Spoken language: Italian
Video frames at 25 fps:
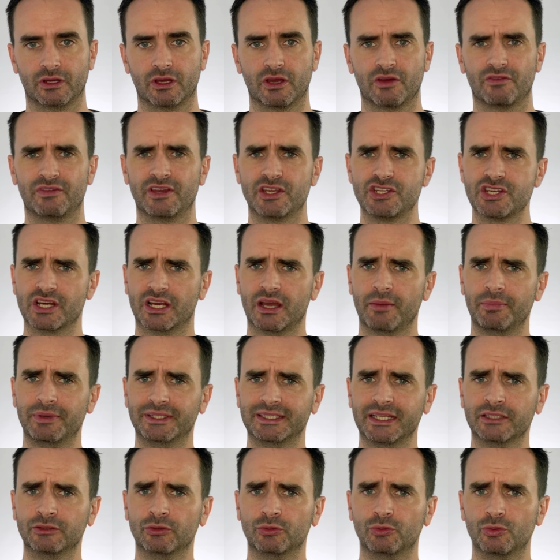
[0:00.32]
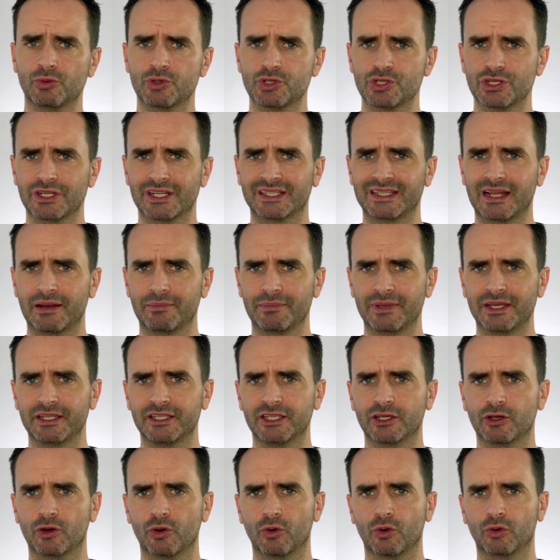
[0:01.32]
Vi è già capitato di uscire dal
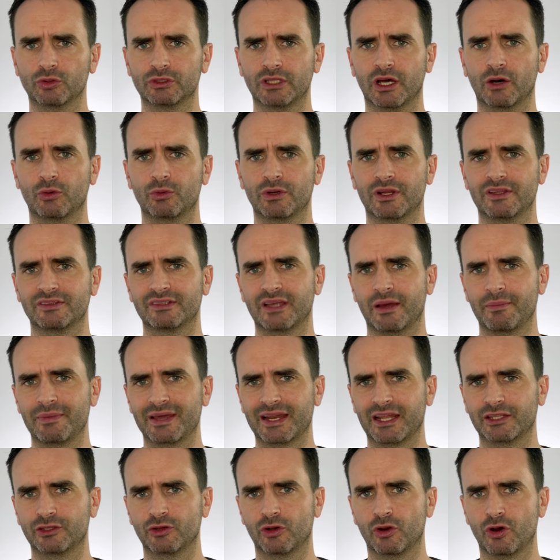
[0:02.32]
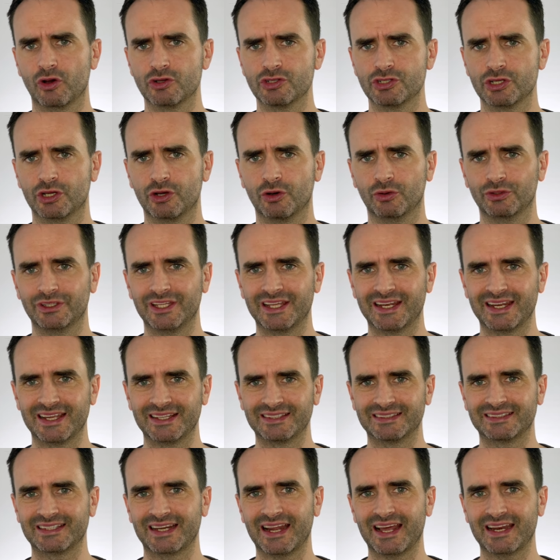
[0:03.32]
medico o da un esame radiologico, di
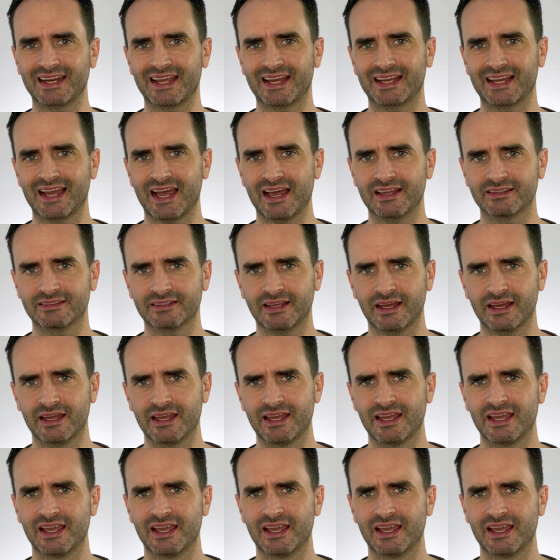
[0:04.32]
rientrare a casa